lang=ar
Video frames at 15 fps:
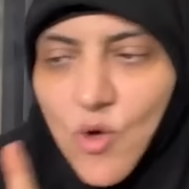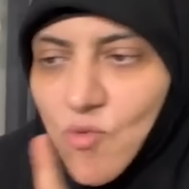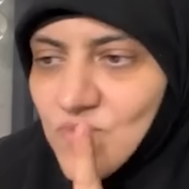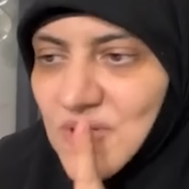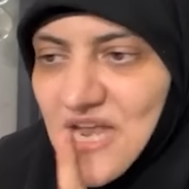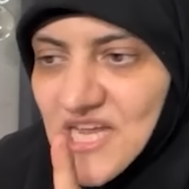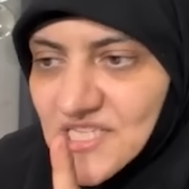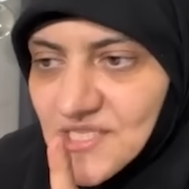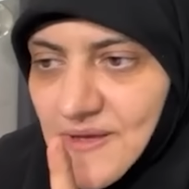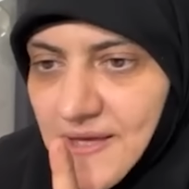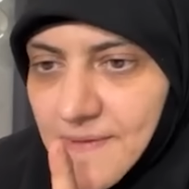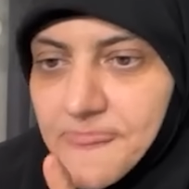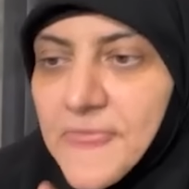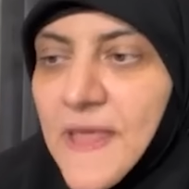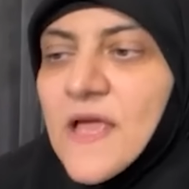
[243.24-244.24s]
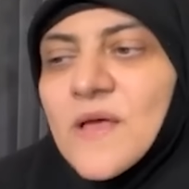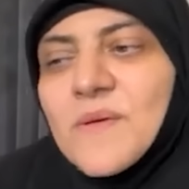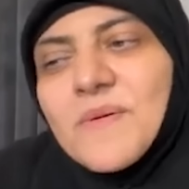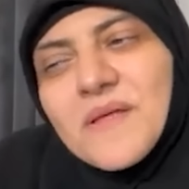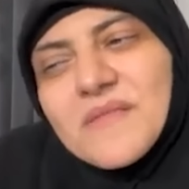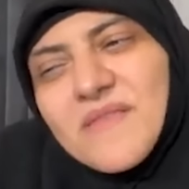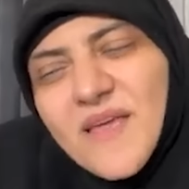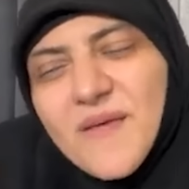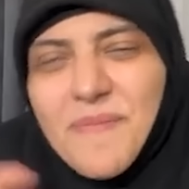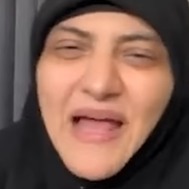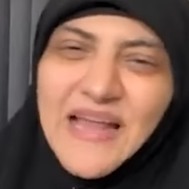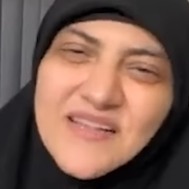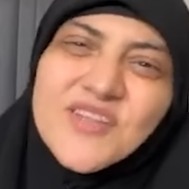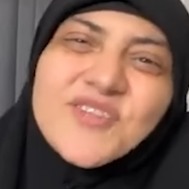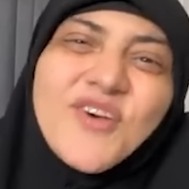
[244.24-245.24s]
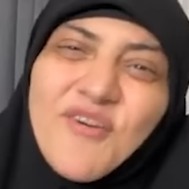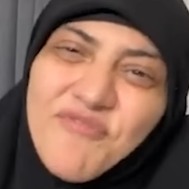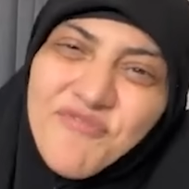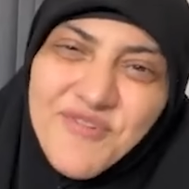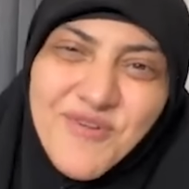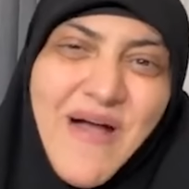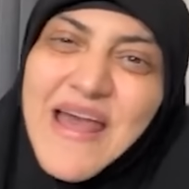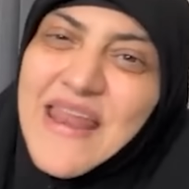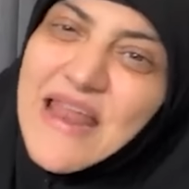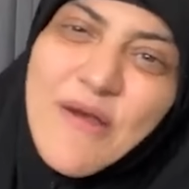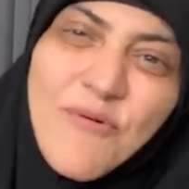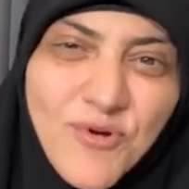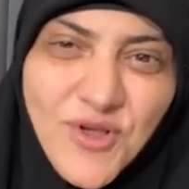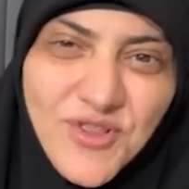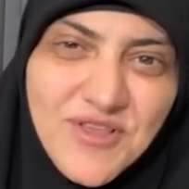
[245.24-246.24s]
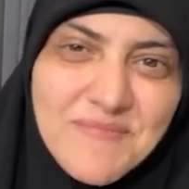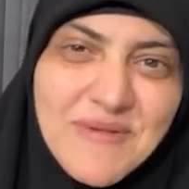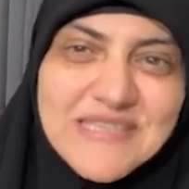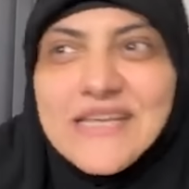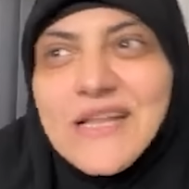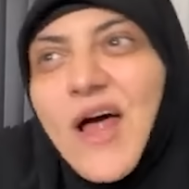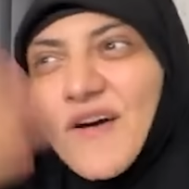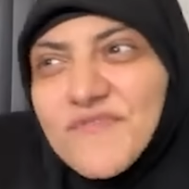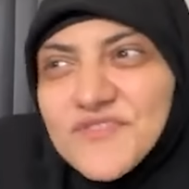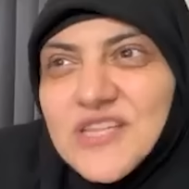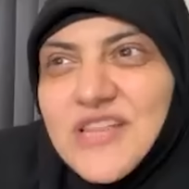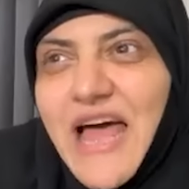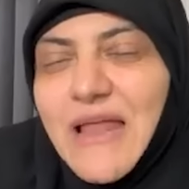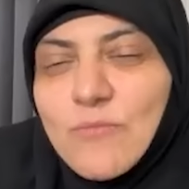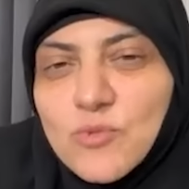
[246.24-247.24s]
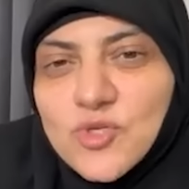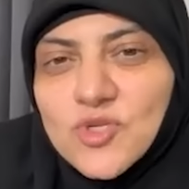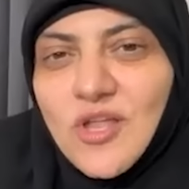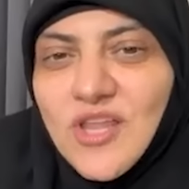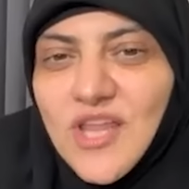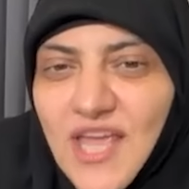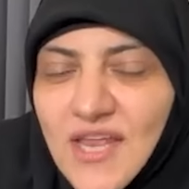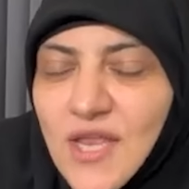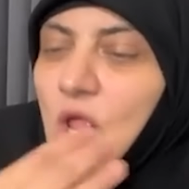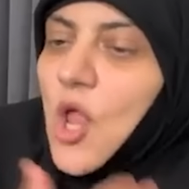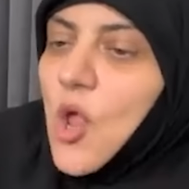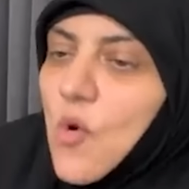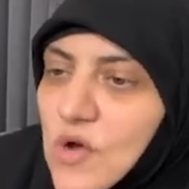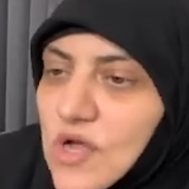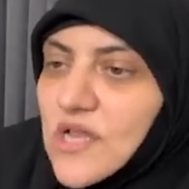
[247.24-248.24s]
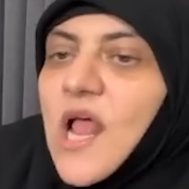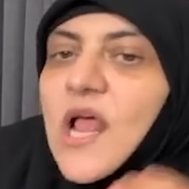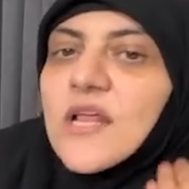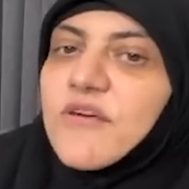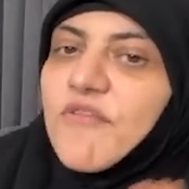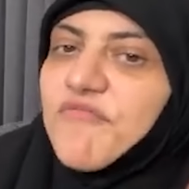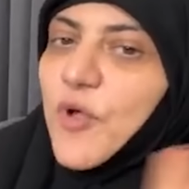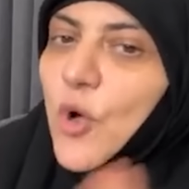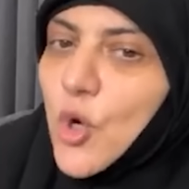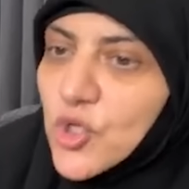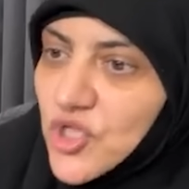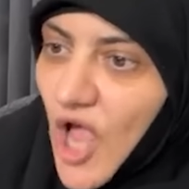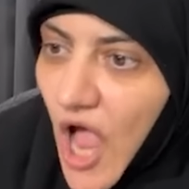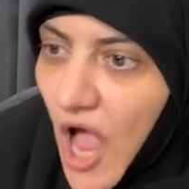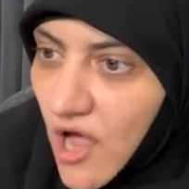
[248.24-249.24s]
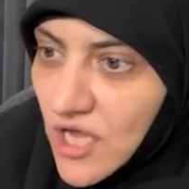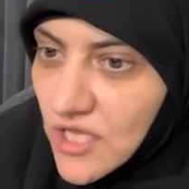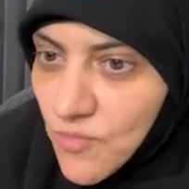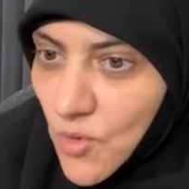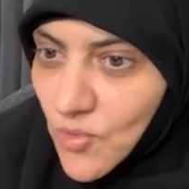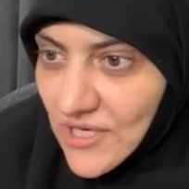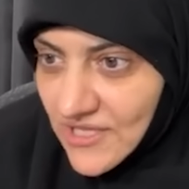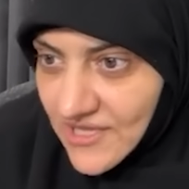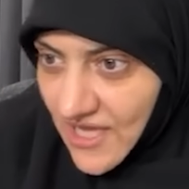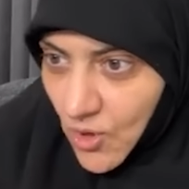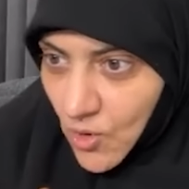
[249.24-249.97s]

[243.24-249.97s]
باخد بالاسباب طيب عندي طفل وانا لو رحت المسجد هفسد على المصلين وكده طب في اخت حائض ممكن